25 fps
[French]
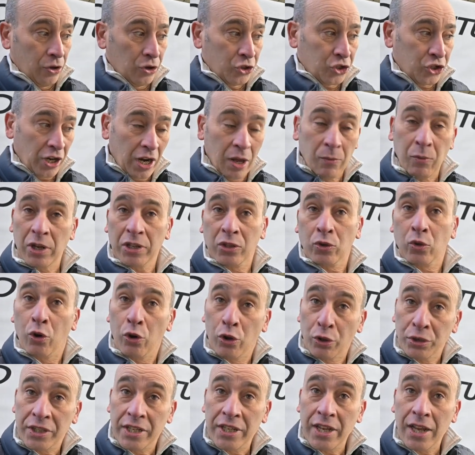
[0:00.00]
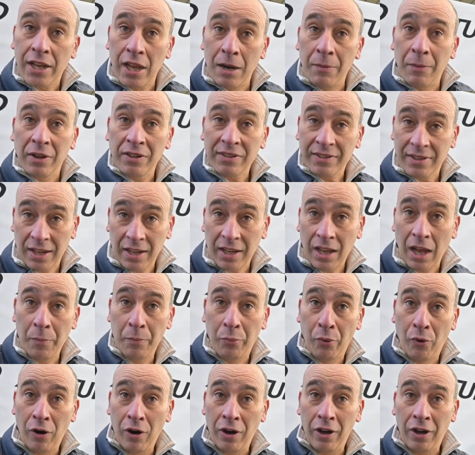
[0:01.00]
J'ai la boîte Colotti également, 5
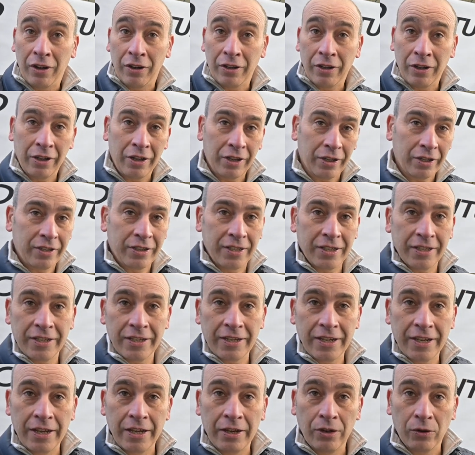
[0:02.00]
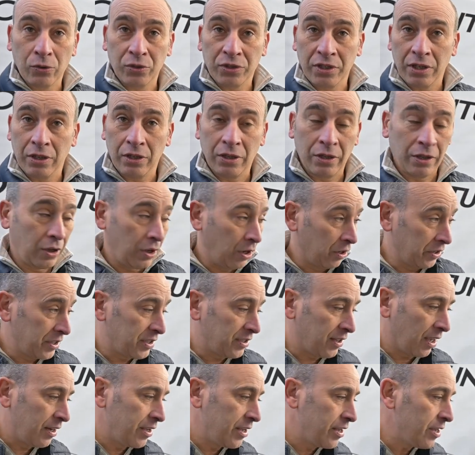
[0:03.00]
rapports, qui est en
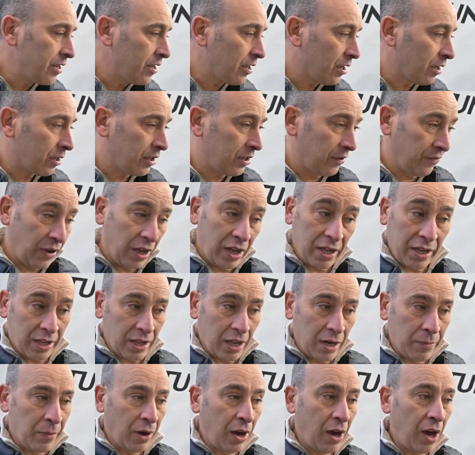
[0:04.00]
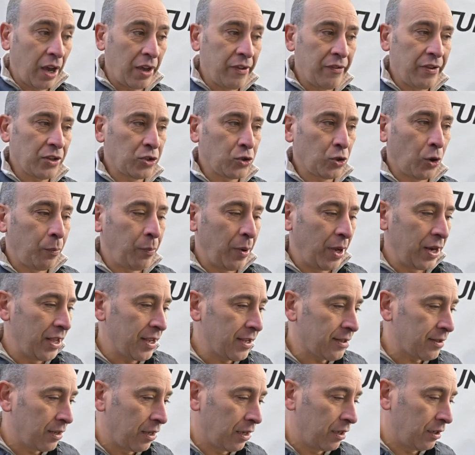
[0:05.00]
Italie, qui va également arriver sur
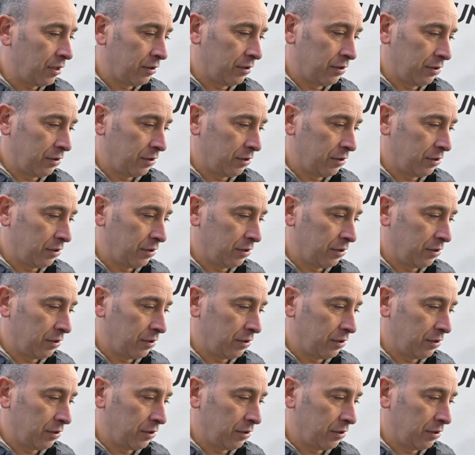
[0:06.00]
palette là,